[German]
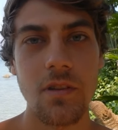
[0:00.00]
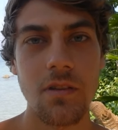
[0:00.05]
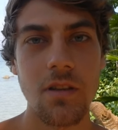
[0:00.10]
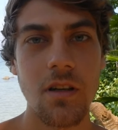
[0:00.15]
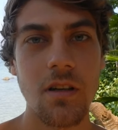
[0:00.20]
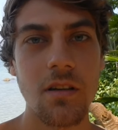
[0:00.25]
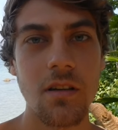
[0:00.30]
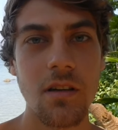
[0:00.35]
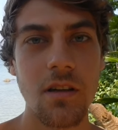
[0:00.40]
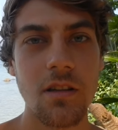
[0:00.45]

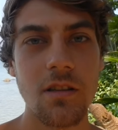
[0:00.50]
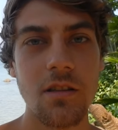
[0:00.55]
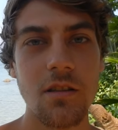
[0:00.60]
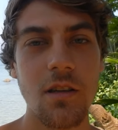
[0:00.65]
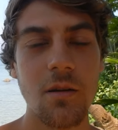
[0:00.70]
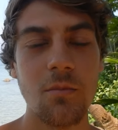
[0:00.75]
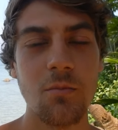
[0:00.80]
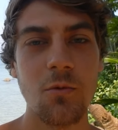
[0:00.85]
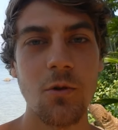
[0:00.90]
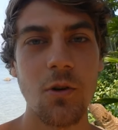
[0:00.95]
Ja, kann ich
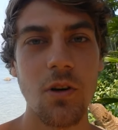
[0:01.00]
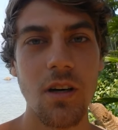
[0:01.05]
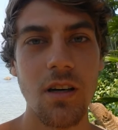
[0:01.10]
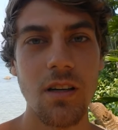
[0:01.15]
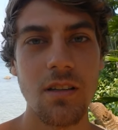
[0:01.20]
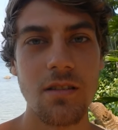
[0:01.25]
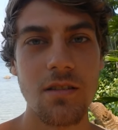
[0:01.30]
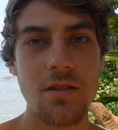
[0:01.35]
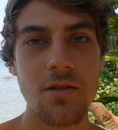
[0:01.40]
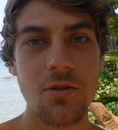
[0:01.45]
jedem nur
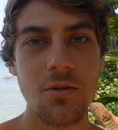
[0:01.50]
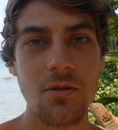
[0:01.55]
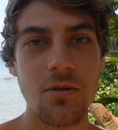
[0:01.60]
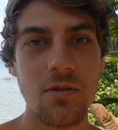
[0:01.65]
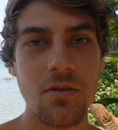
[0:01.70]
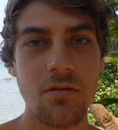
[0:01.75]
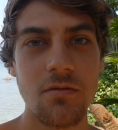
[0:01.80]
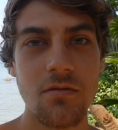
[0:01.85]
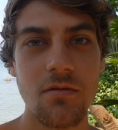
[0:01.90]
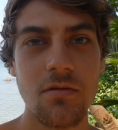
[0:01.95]
raten.
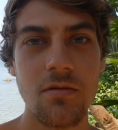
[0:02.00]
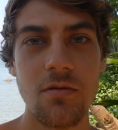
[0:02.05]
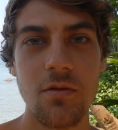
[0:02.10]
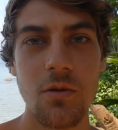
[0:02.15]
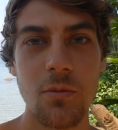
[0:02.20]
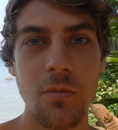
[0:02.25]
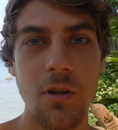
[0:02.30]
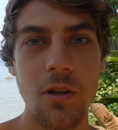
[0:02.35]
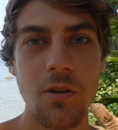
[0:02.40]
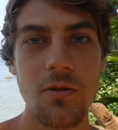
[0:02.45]
So
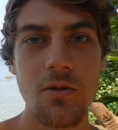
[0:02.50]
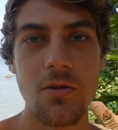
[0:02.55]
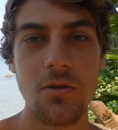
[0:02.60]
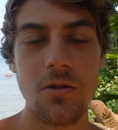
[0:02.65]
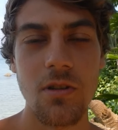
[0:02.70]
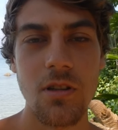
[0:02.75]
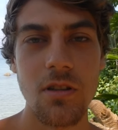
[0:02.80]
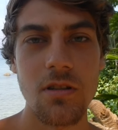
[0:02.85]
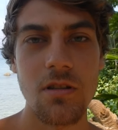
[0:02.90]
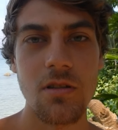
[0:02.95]
von Markus
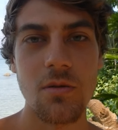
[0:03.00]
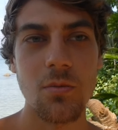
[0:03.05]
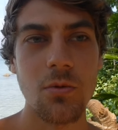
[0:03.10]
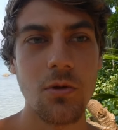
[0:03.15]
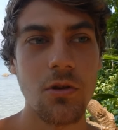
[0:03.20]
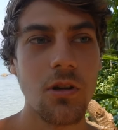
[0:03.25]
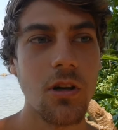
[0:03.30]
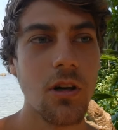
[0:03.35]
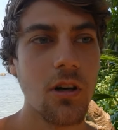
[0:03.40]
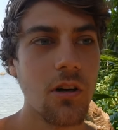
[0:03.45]
Roth, ganzes
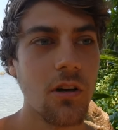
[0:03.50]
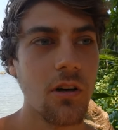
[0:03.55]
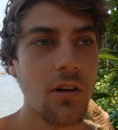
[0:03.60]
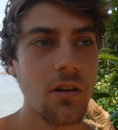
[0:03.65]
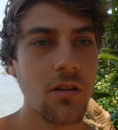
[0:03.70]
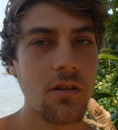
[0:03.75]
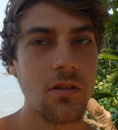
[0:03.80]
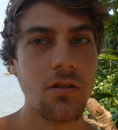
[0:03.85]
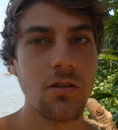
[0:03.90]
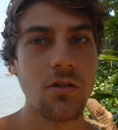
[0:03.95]
Buch.
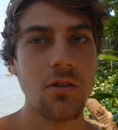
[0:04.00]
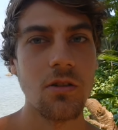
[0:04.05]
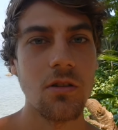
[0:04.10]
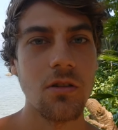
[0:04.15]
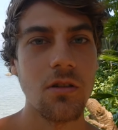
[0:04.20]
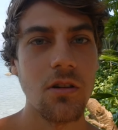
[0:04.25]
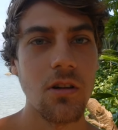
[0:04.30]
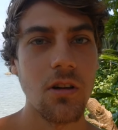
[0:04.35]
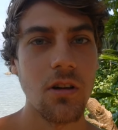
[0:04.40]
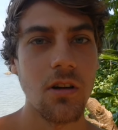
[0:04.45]
Genau.
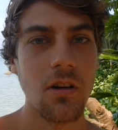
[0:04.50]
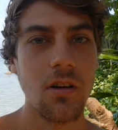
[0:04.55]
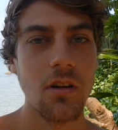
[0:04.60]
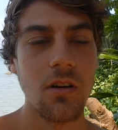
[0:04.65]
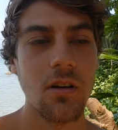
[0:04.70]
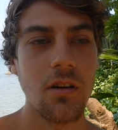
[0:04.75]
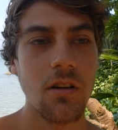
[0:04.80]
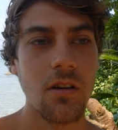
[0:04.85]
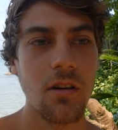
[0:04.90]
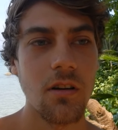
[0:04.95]

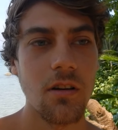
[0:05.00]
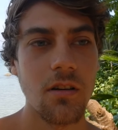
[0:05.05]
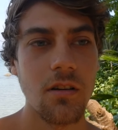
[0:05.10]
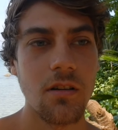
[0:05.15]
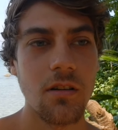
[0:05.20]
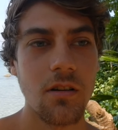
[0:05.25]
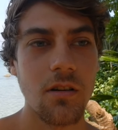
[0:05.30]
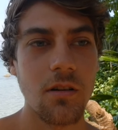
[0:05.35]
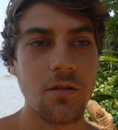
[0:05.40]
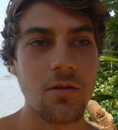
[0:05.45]

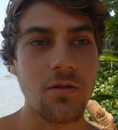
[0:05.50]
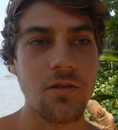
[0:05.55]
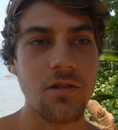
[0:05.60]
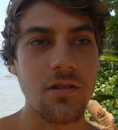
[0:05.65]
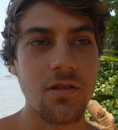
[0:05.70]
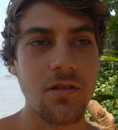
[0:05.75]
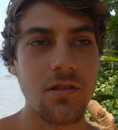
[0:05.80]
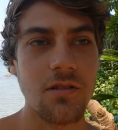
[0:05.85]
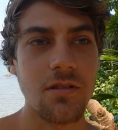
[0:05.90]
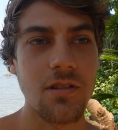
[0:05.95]
Also
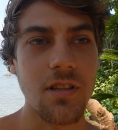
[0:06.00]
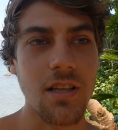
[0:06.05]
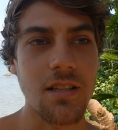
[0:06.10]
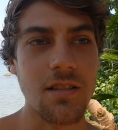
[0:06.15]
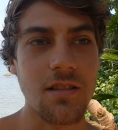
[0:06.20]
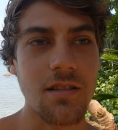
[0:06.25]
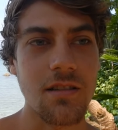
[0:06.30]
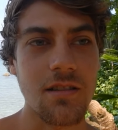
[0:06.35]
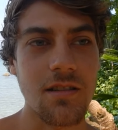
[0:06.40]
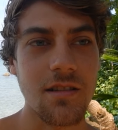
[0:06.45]

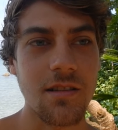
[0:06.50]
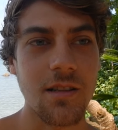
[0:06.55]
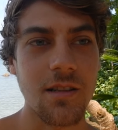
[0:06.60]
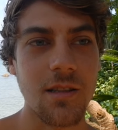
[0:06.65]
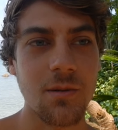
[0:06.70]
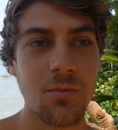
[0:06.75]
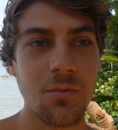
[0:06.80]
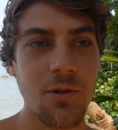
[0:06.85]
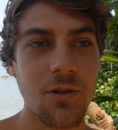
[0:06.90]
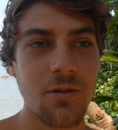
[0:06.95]
das sind, sage
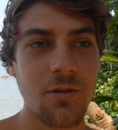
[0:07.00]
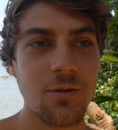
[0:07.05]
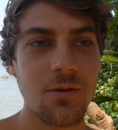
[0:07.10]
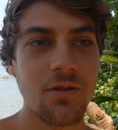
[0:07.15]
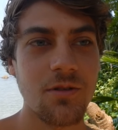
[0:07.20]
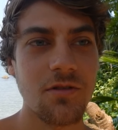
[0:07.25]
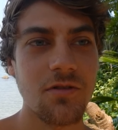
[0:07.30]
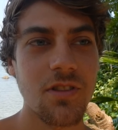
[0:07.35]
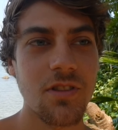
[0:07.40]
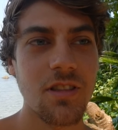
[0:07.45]
ich mal, so
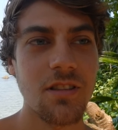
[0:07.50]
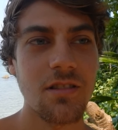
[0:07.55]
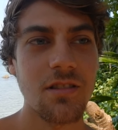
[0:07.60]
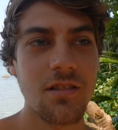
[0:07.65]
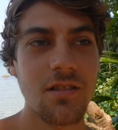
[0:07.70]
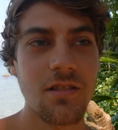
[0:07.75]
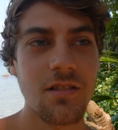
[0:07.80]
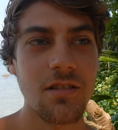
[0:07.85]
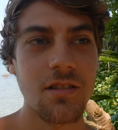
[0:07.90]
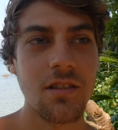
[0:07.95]
die
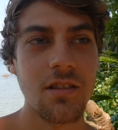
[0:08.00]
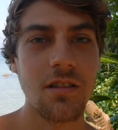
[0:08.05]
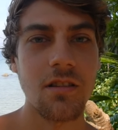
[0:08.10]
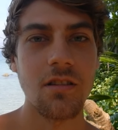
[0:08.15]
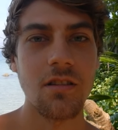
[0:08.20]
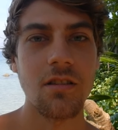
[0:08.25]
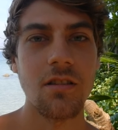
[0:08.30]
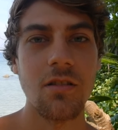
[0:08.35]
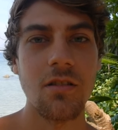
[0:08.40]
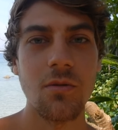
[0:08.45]

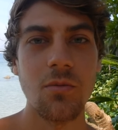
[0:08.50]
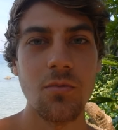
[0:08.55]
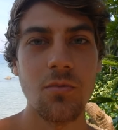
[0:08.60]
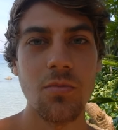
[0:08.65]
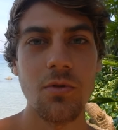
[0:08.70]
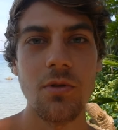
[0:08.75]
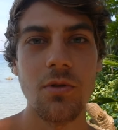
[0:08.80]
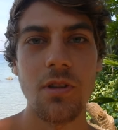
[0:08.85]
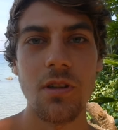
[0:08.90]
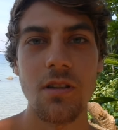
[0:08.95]
wichtigsten
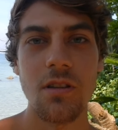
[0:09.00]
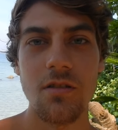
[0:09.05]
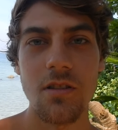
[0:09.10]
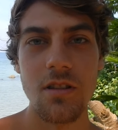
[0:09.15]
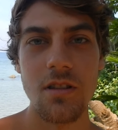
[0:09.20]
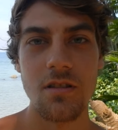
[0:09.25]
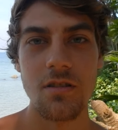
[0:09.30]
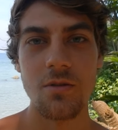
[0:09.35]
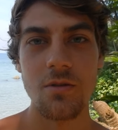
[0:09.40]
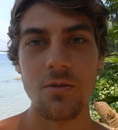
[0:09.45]
Bücher
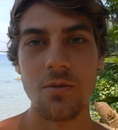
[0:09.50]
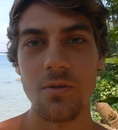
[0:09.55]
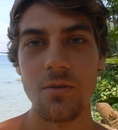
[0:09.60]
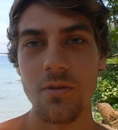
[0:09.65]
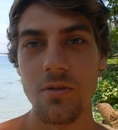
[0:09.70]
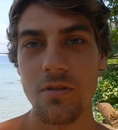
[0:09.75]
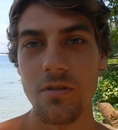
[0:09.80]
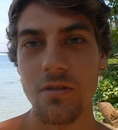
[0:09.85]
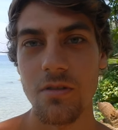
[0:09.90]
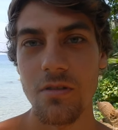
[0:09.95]
gewesen,
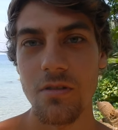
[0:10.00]
so,